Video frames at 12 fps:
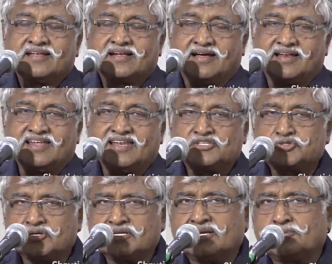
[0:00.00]
காலையிலே
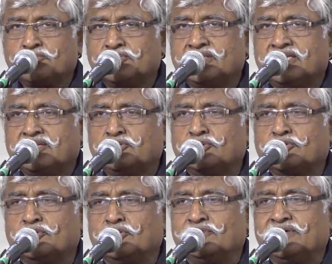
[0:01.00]
சொல்லுகிற போது இங்கோ
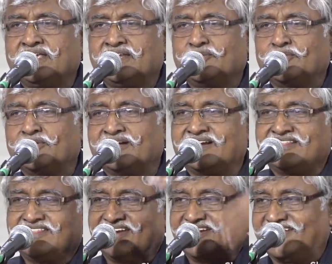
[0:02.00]
கோவையில் ஒரு
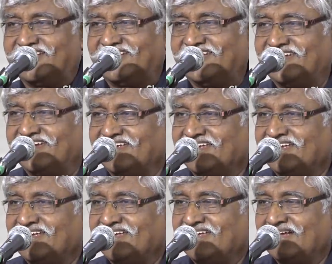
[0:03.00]
இடத்தில்
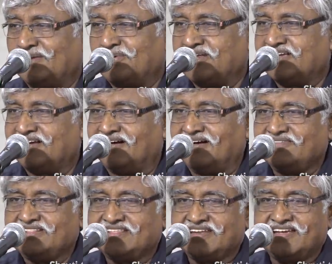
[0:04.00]
அப்படி
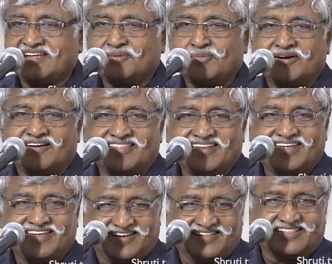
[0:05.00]
காவி தெரிகிற மாதிரி
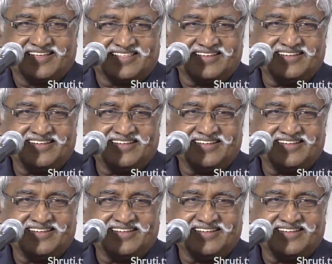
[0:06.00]
இருந்தது